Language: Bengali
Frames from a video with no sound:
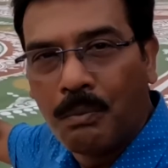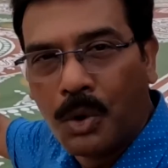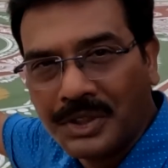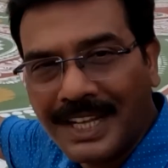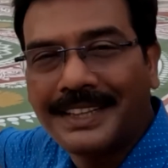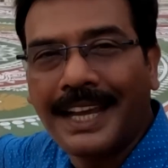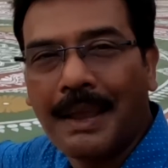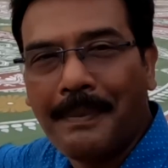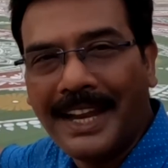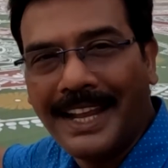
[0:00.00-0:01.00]
মন্দির
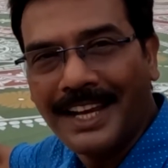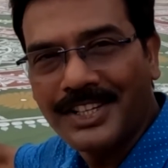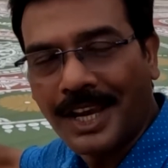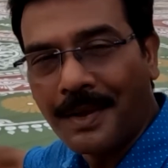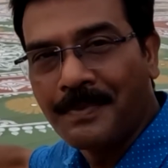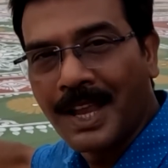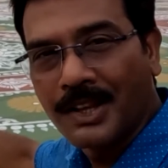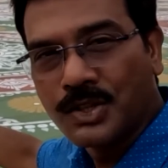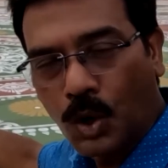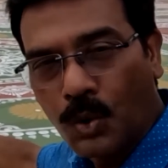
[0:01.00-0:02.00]
থেকে বেরিয়ে এসে
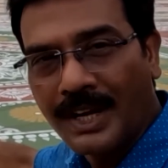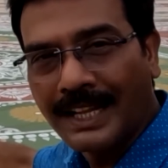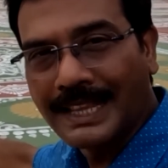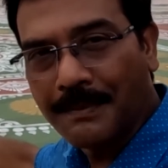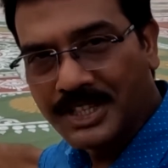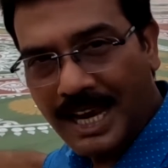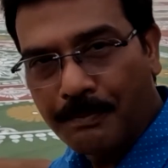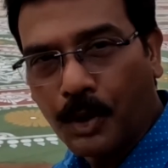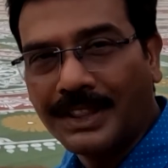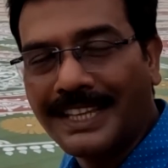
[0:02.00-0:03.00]
জগন্নাথদেব যে
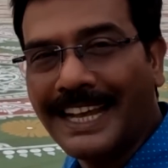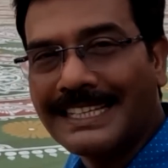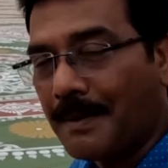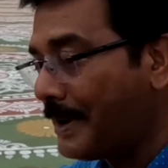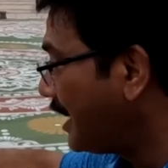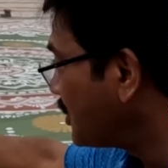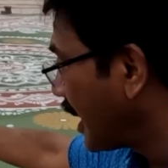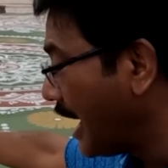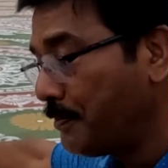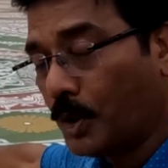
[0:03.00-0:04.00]
পথ দিয়ে যাবেন
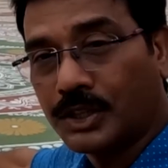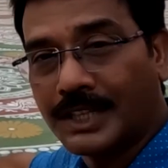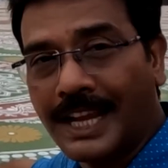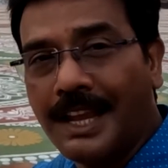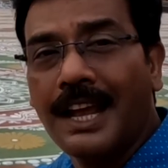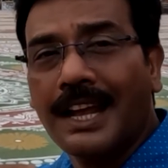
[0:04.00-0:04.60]
সেই পথটি